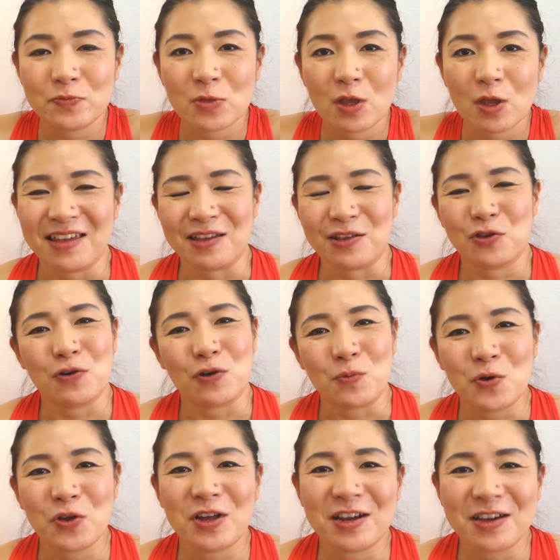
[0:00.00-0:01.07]
えー、今日
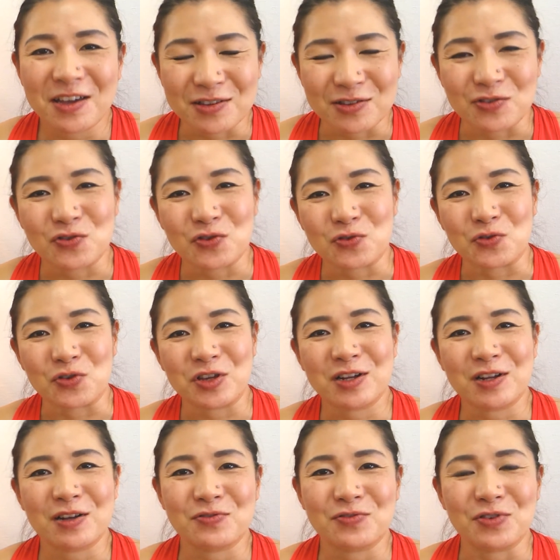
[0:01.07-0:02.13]
思いがけずちょっと企
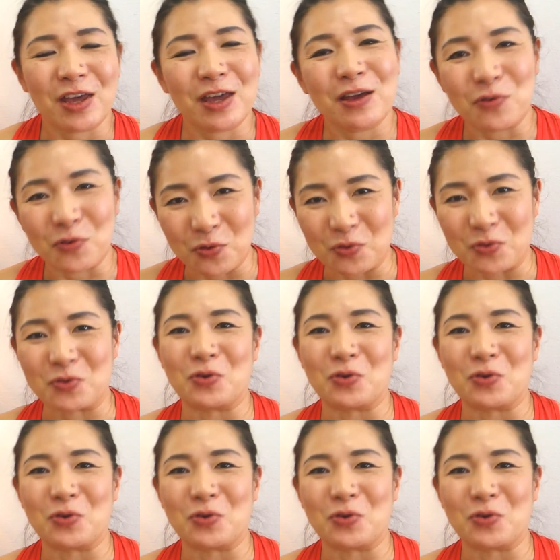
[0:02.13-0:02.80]
画変更